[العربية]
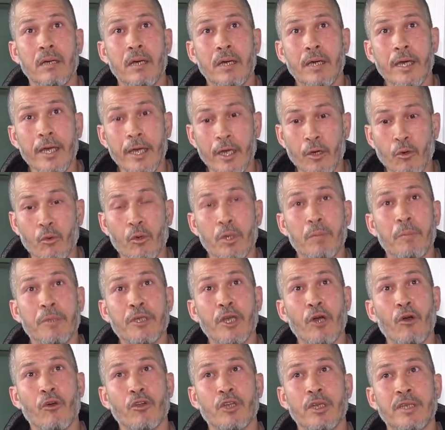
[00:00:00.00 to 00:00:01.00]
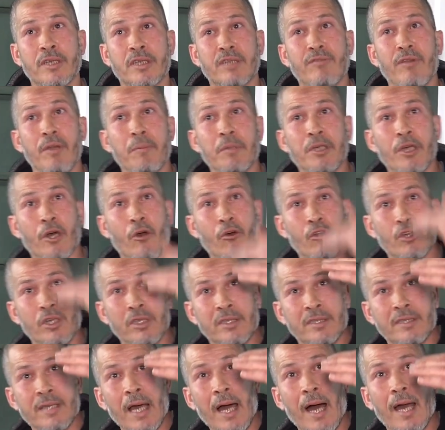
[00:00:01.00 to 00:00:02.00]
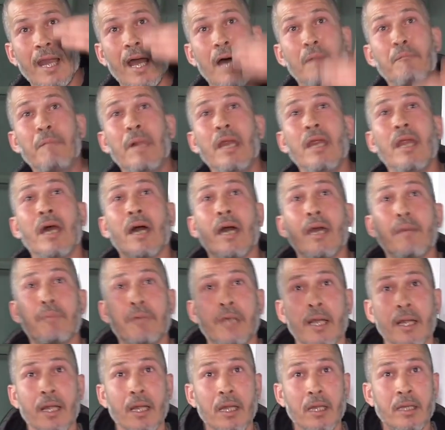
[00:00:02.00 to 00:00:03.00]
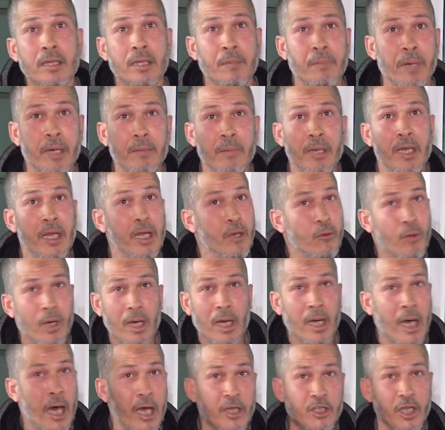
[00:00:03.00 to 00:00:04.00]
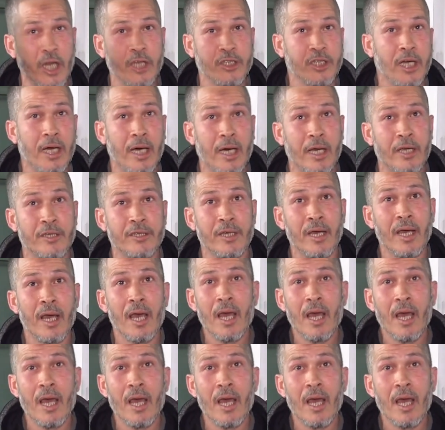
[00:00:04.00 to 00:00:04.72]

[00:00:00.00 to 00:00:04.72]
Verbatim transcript: كيهود باش يخرج للسفلي باش يخرج للساحه العامه اللي غيمشي للطبيب اللي هو خارج علاش خارج